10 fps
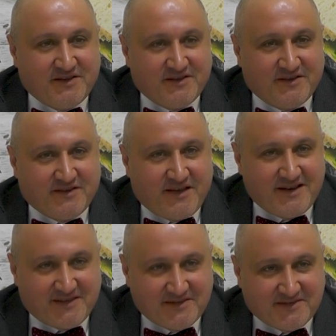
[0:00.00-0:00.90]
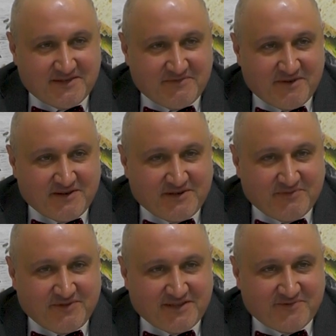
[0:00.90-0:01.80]
Ee, herkesi Bakery
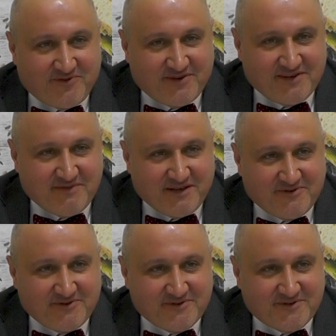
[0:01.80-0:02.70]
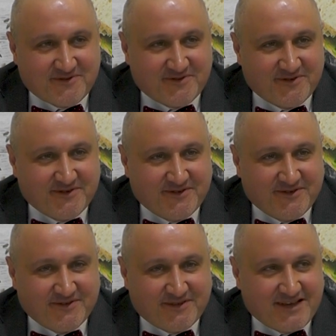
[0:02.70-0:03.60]
Plus fuarında bekliyoruz.
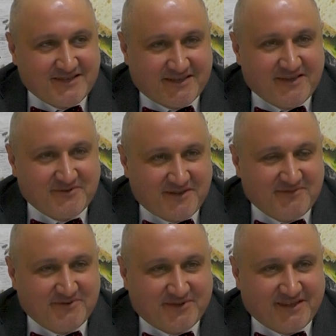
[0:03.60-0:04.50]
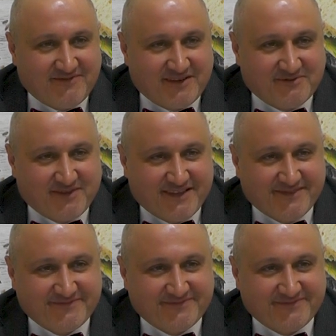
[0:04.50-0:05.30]
Ee, gerçekten güzel bir ortam var burada.